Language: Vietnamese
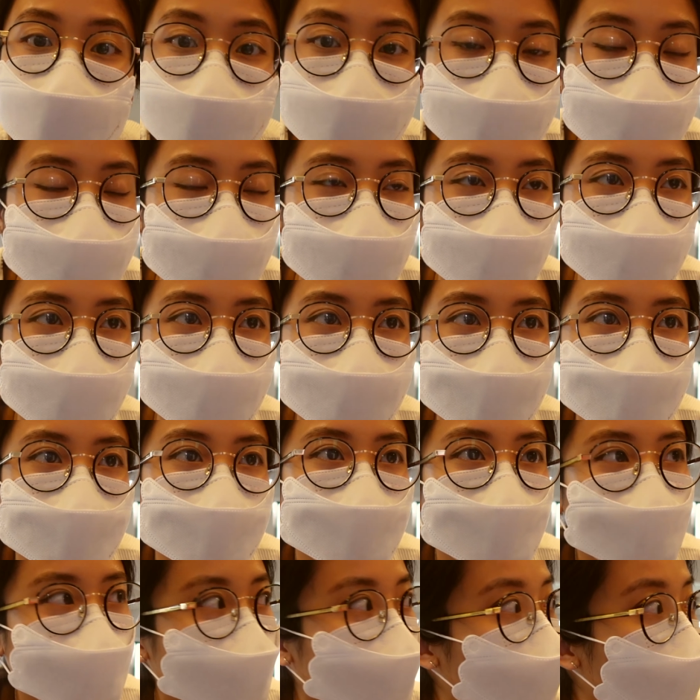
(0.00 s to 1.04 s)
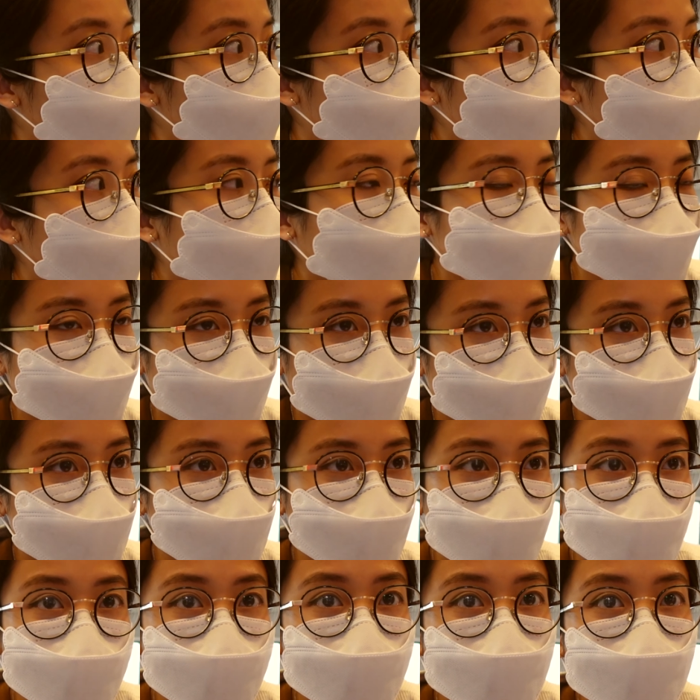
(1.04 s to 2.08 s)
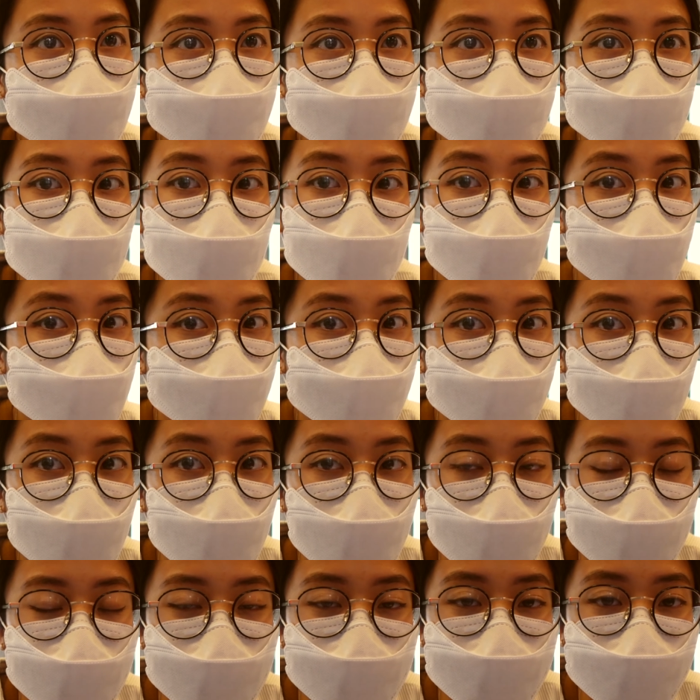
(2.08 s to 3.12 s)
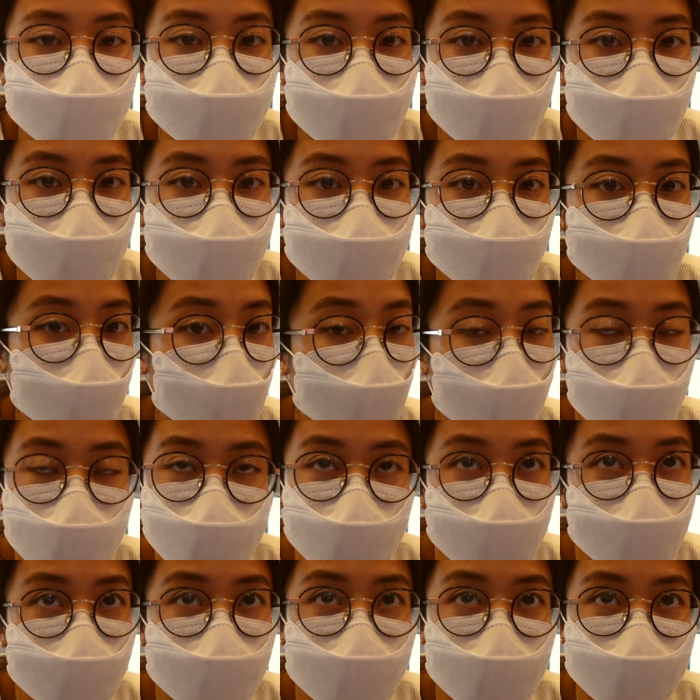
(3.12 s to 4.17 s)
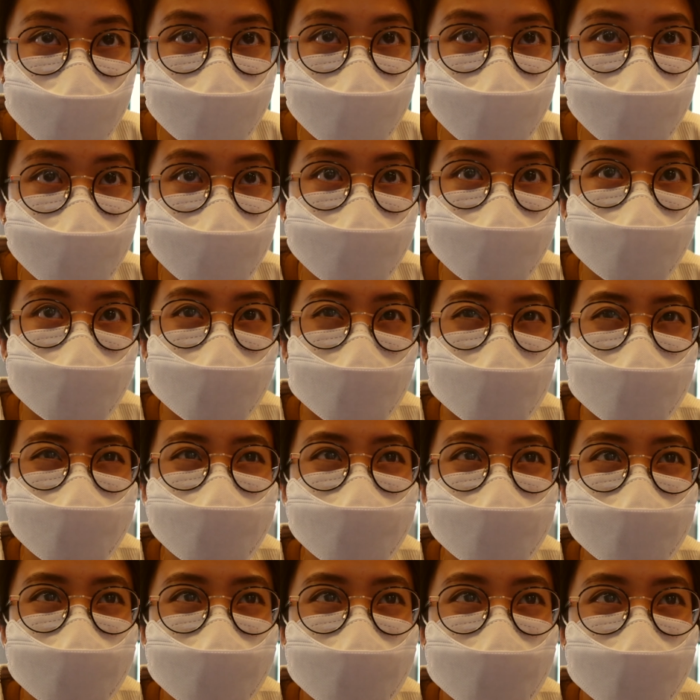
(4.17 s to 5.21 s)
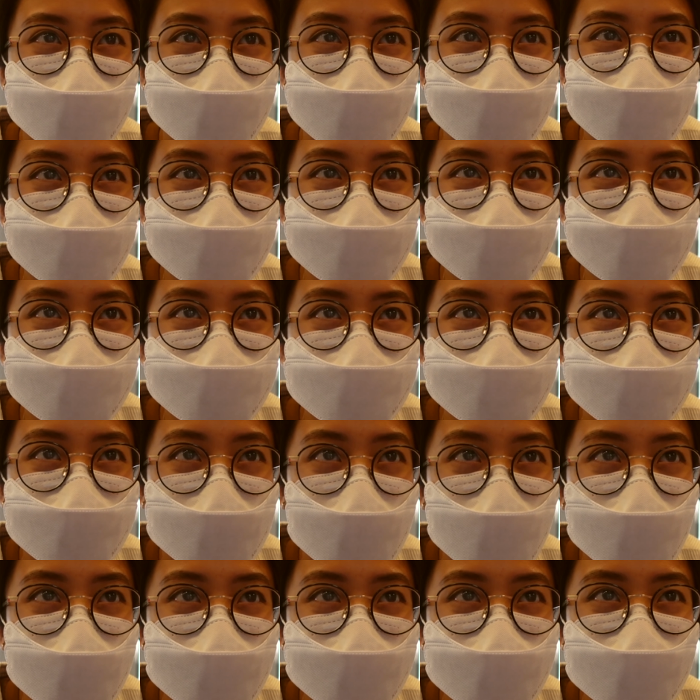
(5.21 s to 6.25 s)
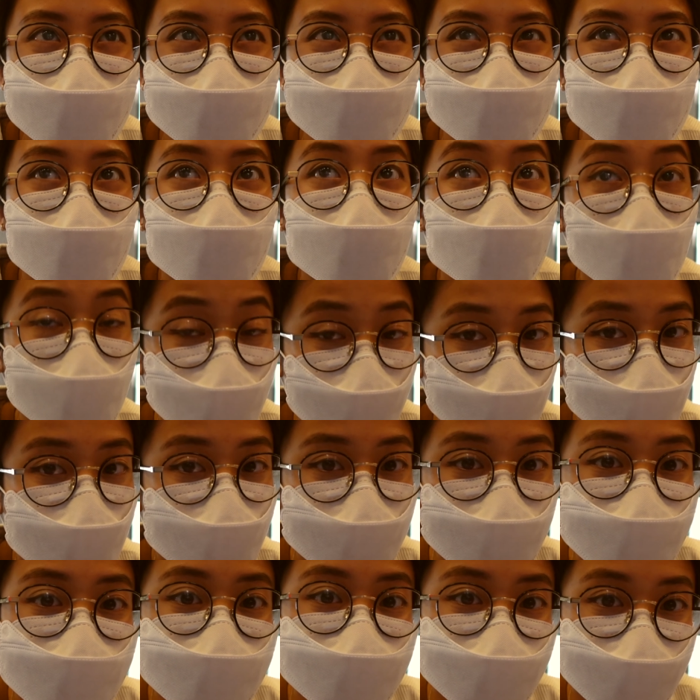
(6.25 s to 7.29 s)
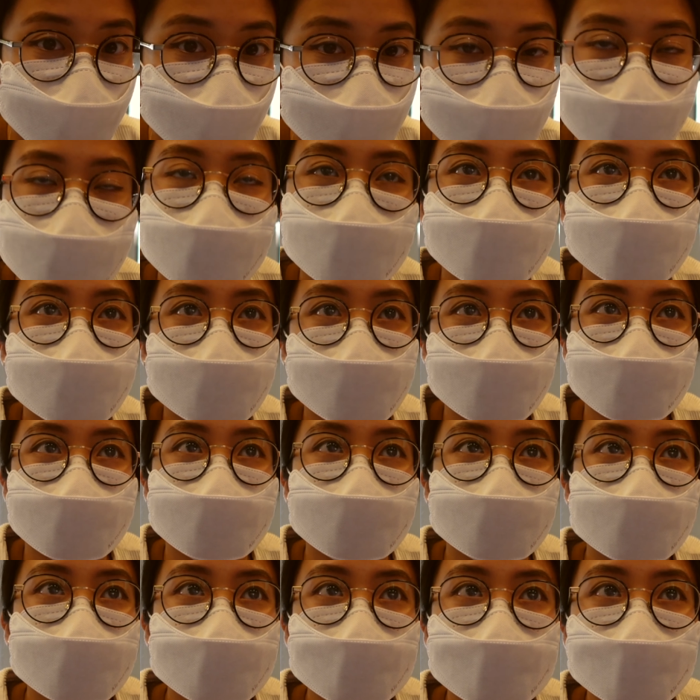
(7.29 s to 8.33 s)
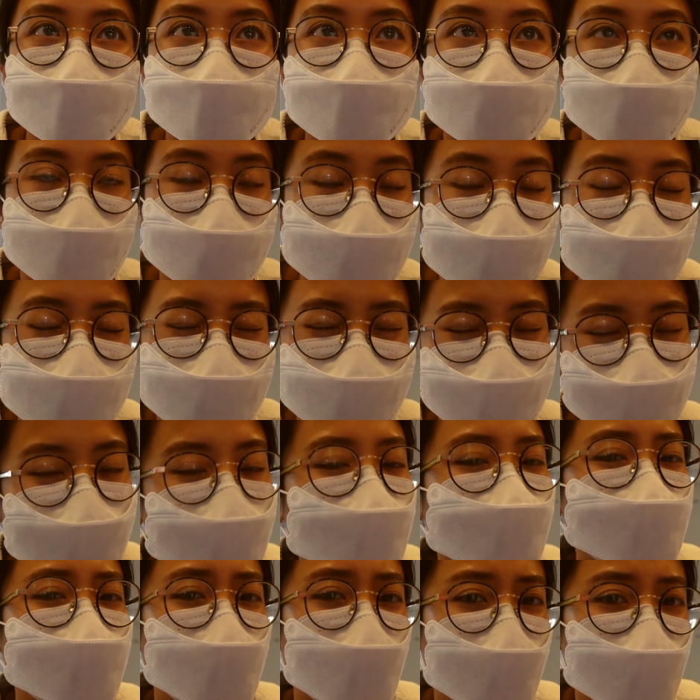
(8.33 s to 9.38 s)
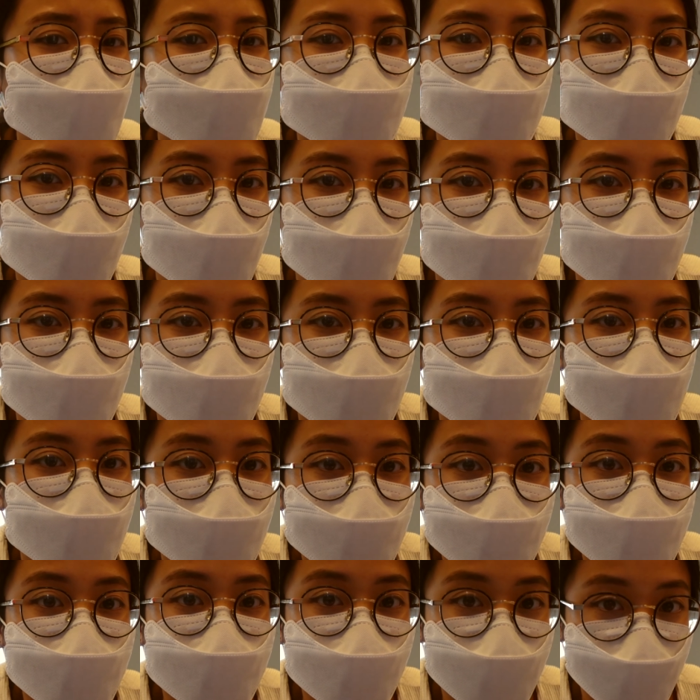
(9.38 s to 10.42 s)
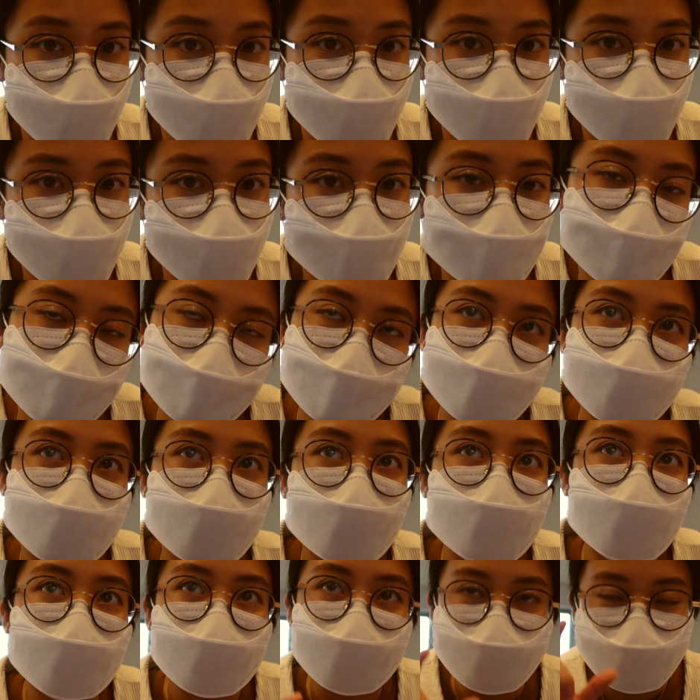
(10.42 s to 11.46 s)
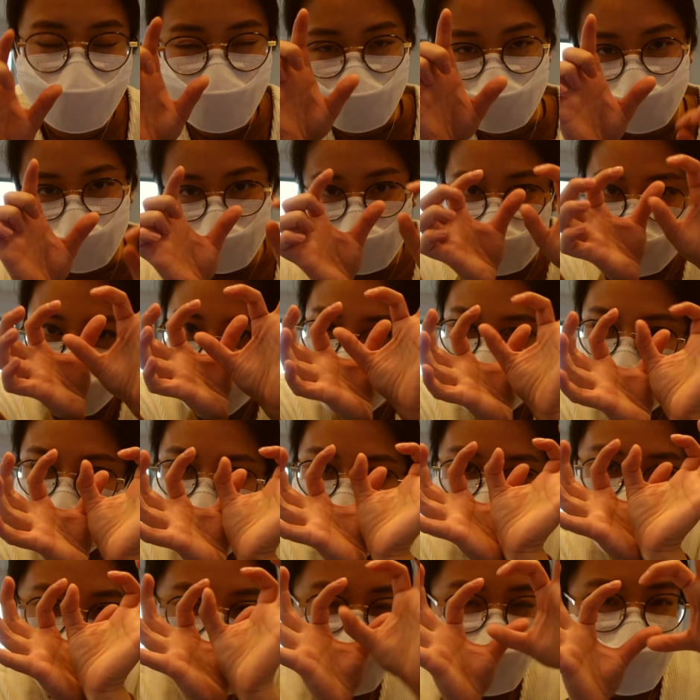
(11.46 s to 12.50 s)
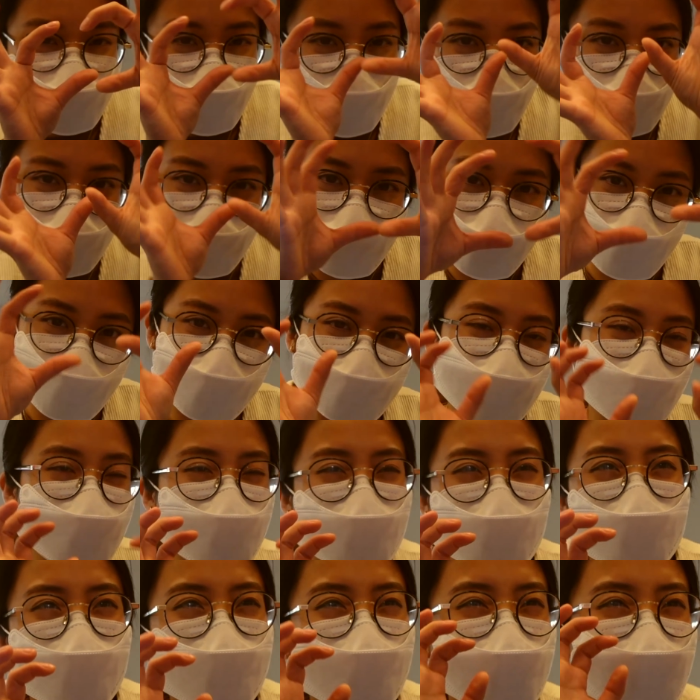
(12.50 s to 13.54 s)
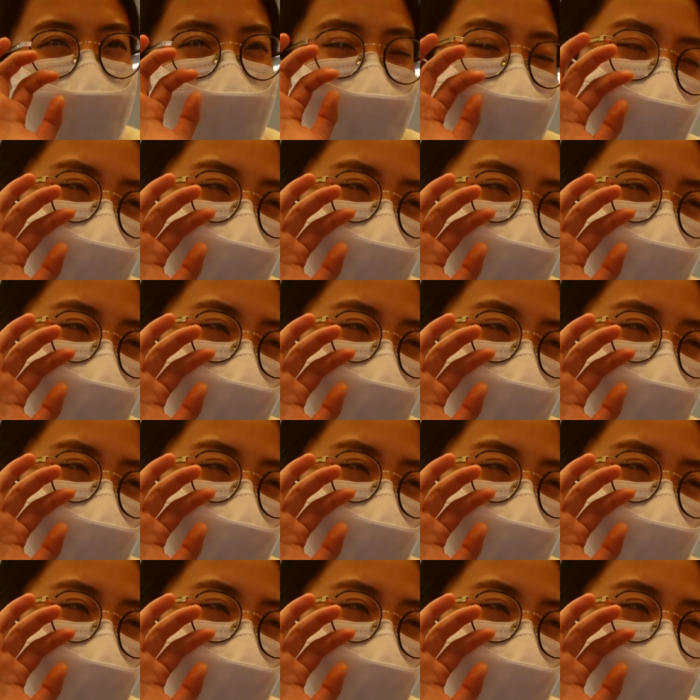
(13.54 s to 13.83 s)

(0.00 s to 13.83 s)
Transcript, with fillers: ở đây ấy, mùa đông ở Anh này so với lại mùa đông ở Canada ấy, nó không hề lạnh nha mọi người. Nó chỉ kiểu gió với lại nó ẩm hơn rất là nhiều, tại vì có thể là cái thành phố mình ở là gần biển, với lại Anh là kiểu nó là cái hòn đảo UK ấy.